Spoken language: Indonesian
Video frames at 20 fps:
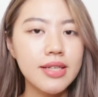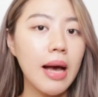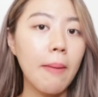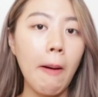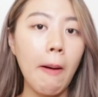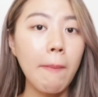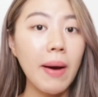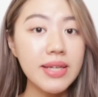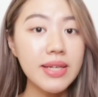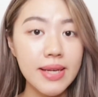gak
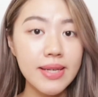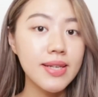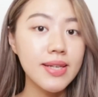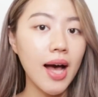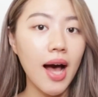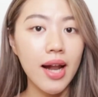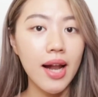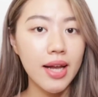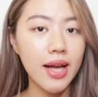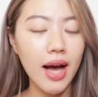apa-apa sih
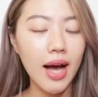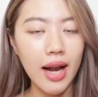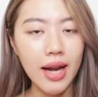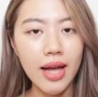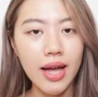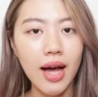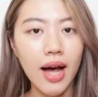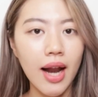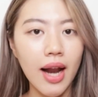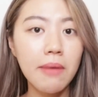sekali-kali
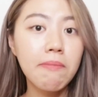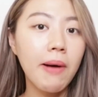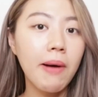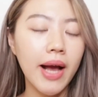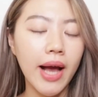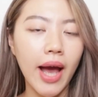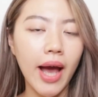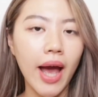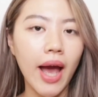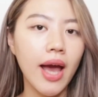kalian
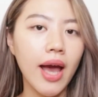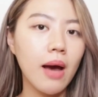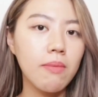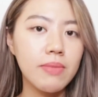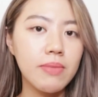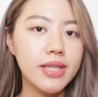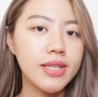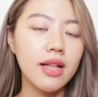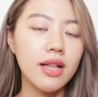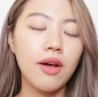pakai yang
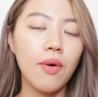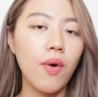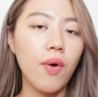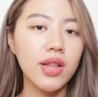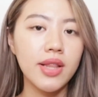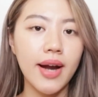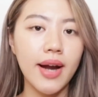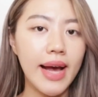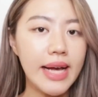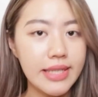micellar
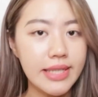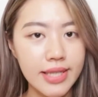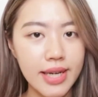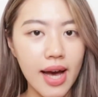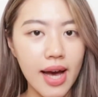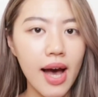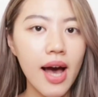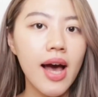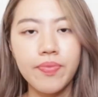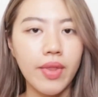water
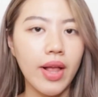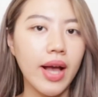aja.